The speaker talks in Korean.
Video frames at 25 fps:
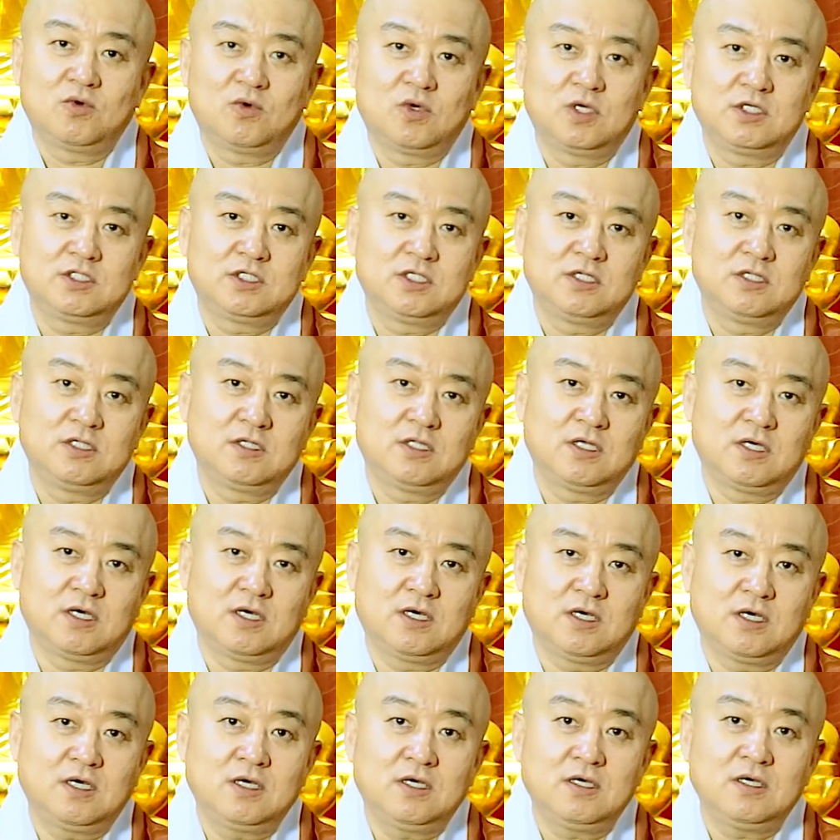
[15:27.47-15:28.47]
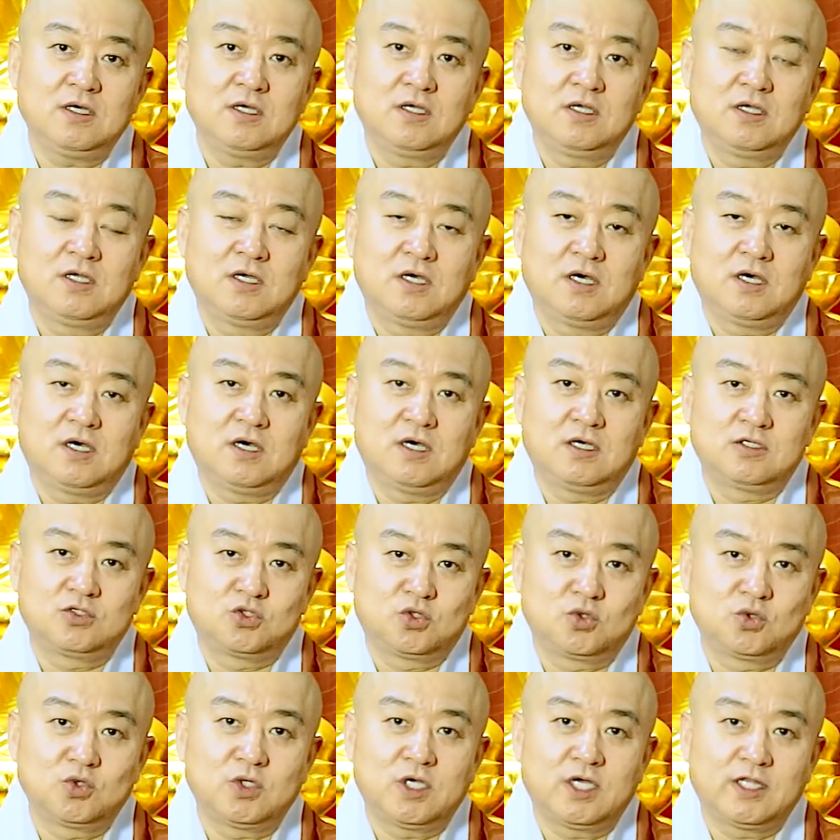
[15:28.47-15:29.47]
훨씬 더 어,
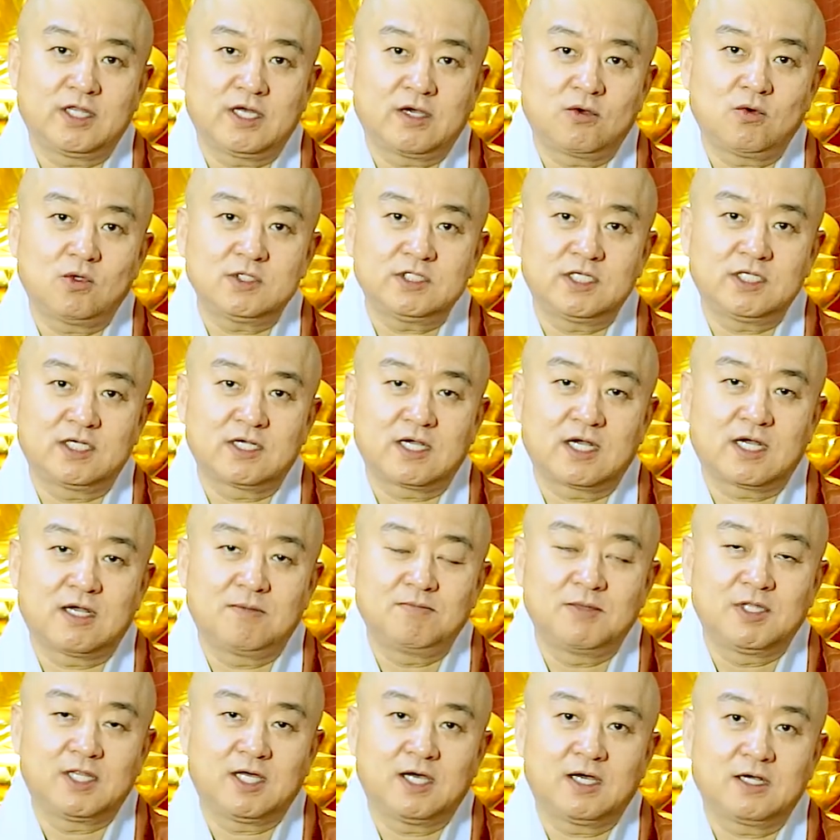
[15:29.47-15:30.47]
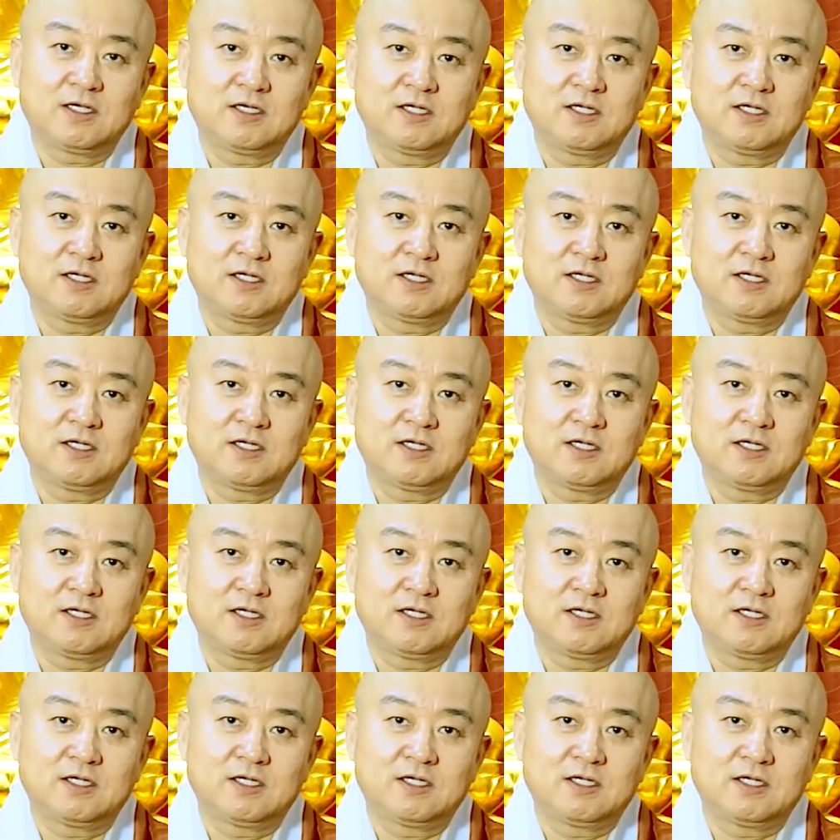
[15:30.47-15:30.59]
중요하다고 생각합니다.